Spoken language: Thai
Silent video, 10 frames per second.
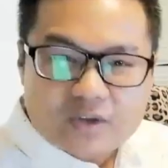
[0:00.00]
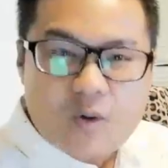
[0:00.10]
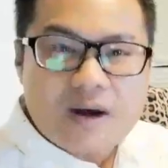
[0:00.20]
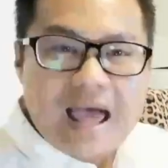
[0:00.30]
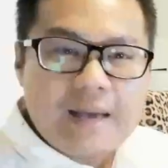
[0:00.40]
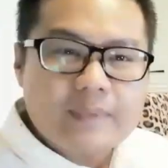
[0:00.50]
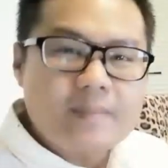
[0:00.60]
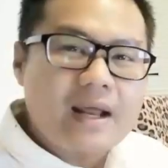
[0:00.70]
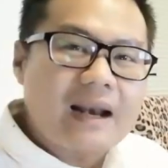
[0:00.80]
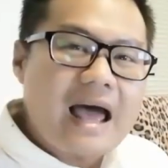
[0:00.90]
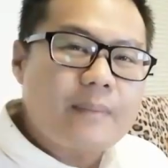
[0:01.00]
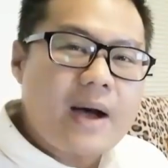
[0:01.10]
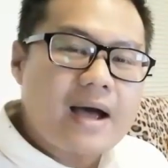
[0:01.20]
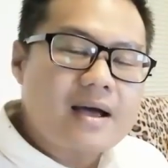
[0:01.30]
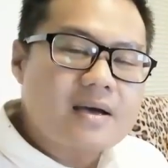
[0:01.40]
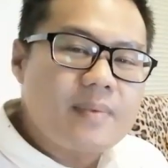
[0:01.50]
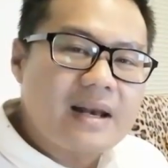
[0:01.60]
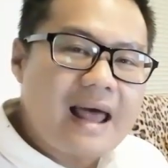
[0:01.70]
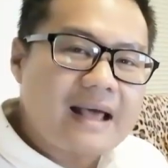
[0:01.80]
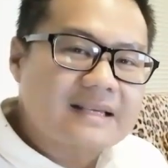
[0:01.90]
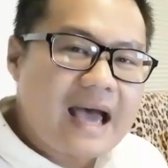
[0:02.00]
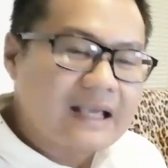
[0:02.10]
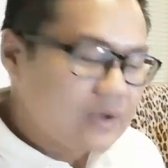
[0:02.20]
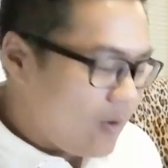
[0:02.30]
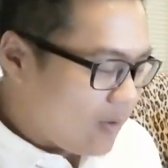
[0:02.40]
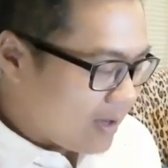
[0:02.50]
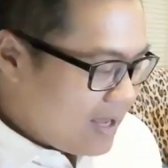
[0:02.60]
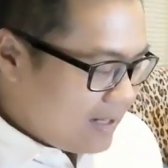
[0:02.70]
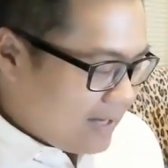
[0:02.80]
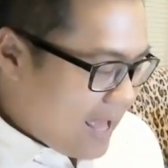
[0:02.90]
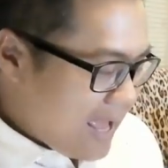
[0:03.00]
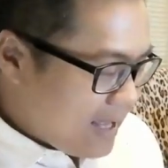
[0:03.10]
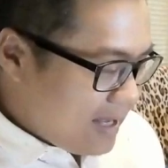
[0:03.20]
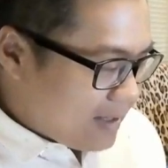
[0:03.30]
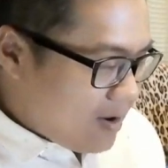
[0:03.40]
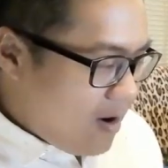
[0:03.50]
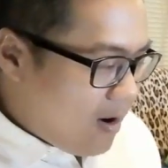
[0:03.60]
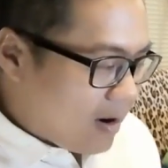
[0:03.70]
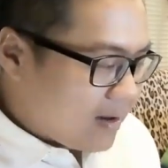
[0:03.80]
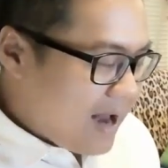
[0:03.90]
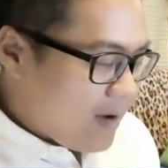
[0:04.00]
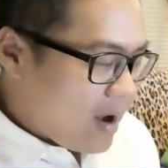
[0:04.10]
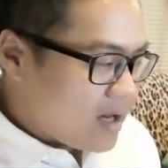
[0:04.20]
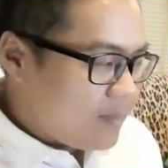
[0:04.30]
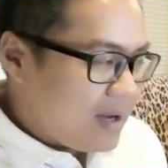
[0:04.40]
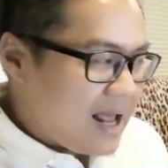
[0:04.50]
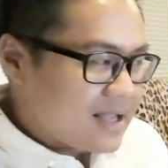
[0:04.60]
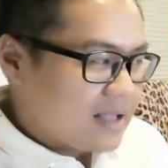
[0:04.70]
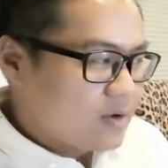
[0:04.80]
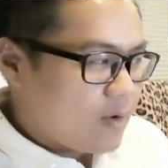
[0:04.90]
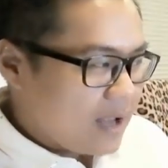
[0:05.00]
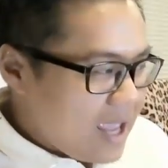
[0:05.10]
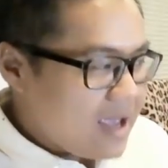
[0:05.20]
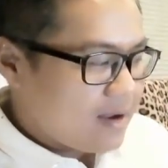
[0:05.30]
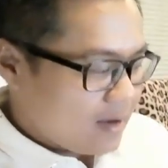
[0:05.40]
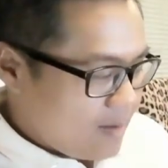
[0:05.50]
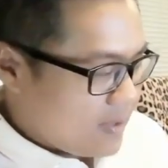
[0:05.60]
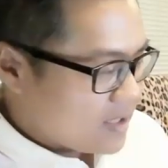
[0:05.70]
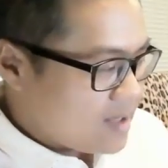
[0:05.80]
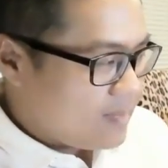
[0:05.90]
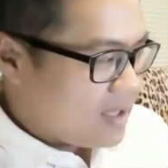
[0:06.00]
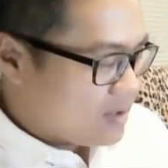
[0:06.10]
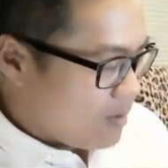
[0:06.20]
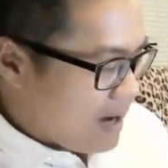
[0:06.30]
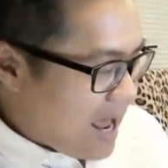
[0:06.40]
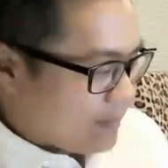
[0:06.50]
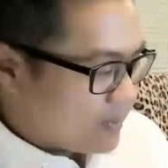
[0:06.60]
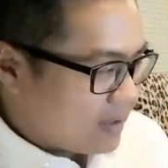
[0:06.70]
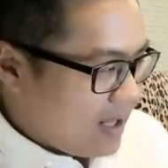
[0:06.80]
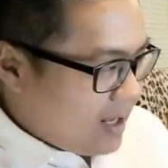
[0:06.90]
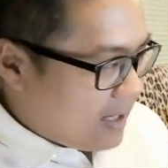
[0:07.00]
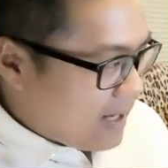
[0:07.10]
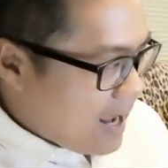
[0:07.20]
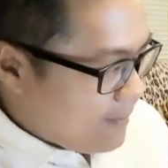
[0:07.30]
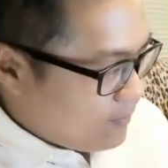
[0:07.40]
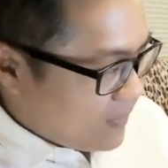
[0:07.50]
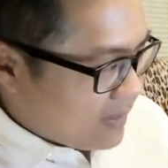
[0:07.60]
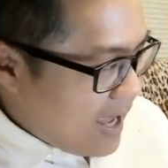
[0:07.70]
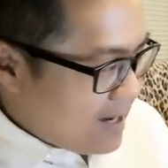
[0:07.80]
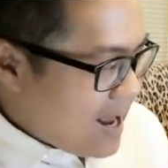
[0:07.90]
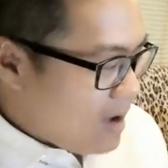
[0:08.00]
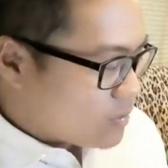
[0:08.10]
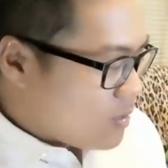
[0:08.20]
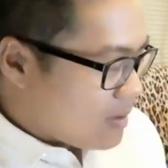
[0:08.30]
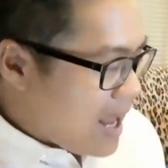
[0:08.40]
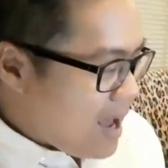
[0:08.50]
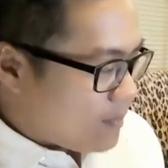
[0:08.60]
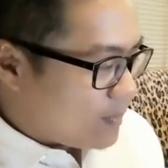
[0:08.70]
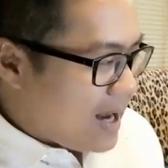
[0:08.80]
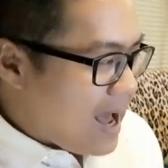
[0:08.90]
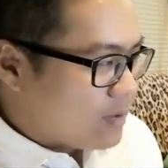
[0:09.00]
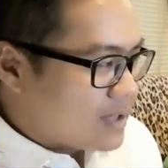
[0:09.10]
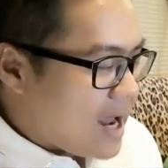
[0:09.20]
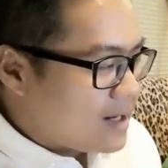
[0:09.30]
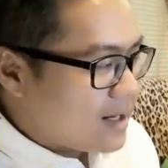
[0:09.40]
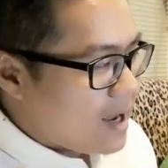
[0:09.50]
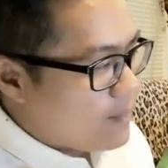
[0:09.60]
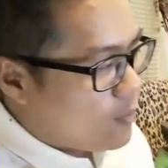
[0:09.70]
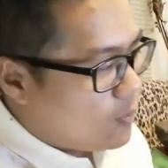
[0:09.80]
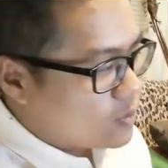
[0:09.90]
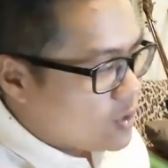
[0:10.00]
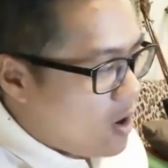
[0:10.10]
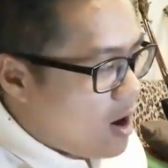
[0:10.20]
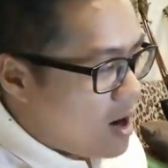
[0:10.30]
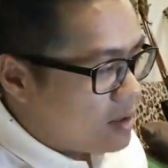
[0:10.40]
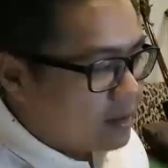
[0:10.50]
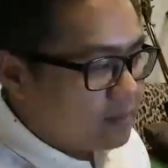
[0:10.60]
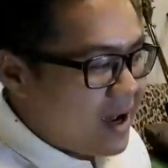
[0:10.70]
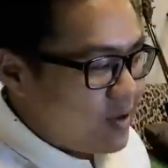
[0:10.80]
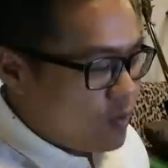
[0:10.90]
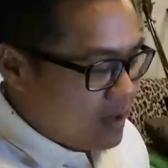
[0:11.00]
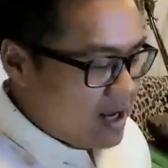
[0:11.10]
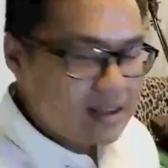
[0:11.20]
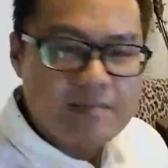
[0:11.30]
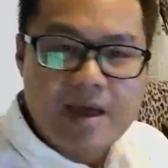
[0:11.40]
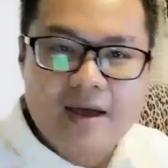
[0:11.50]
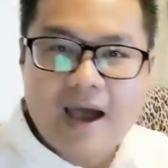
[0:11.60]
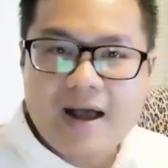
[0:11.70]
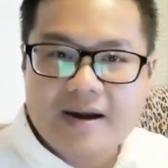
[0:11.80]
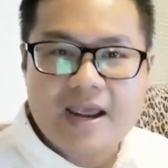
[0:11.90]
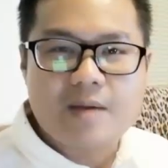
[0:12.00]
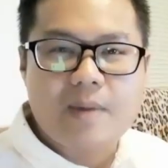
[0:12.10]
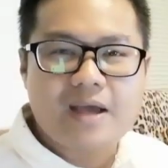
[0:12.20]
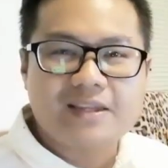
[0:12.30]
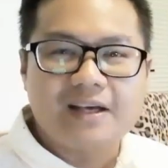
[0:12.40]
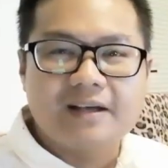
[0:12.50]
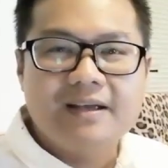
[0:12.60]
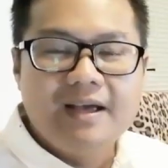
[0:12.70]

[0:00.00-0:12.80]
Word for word: โชคลาภตำแหน่งลาภะก็คือเป็นราชาโชคนะก็ดาวการเงินเป็นราชาโชคเอ๊ะก็เหมือนจะมีโชคลาภนะครับแต่ดาวโชคลาภดาวจันทร์นะครับ โคจร มาอยู่ในตำแหน่งอริ หมายถึง